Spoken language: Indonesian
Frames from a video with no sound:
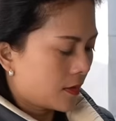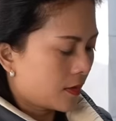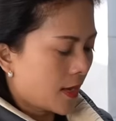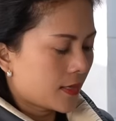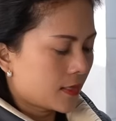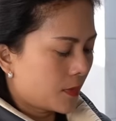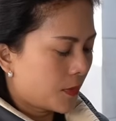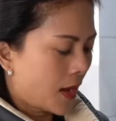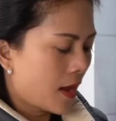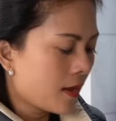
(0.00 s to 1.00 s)
kita icip
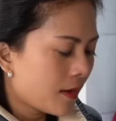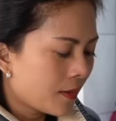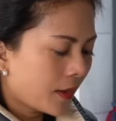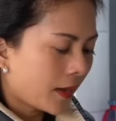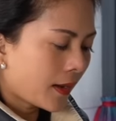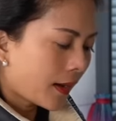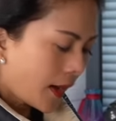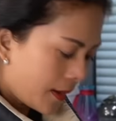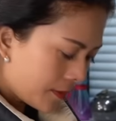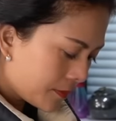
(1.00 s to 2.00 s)
ya enak
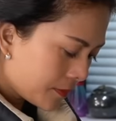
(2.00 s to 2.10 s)
nggak